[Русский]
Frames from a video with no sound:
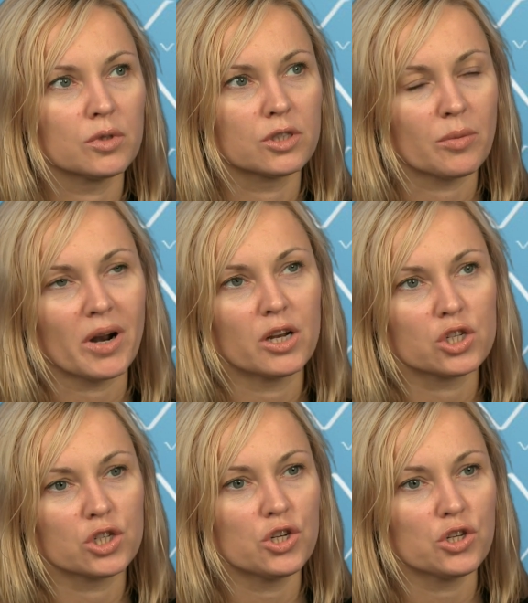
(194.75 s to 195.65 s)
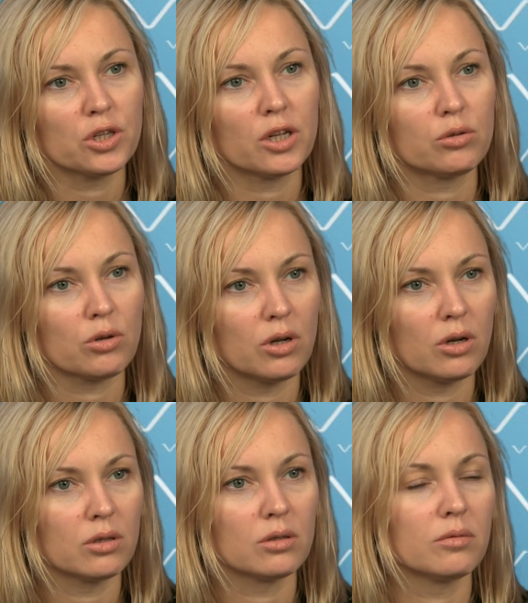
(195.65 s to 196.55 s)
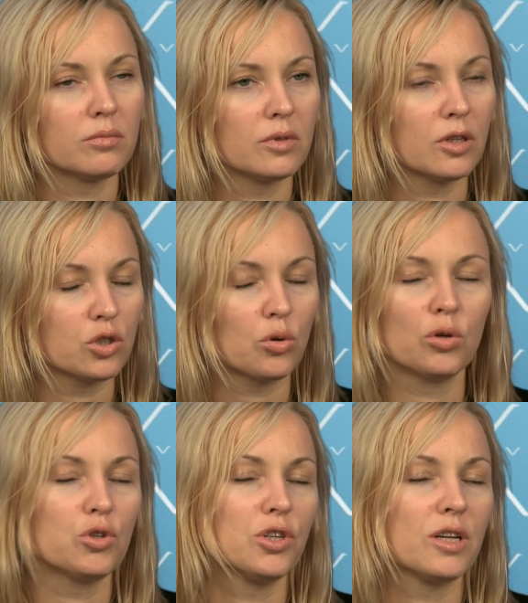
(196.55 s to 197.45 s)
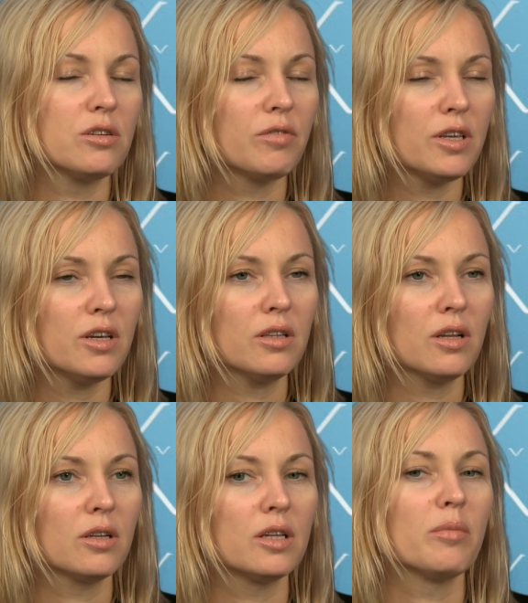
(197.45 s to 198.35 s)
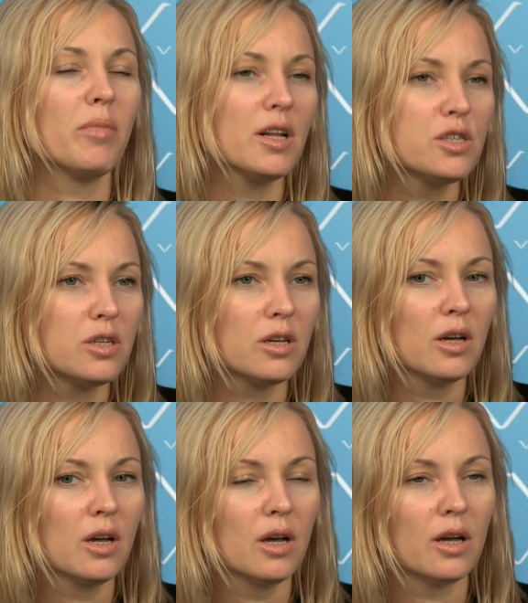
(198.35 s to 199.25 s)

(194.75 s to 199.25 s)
собрались женщины, которые э, настроены очень антивоенно, это матери,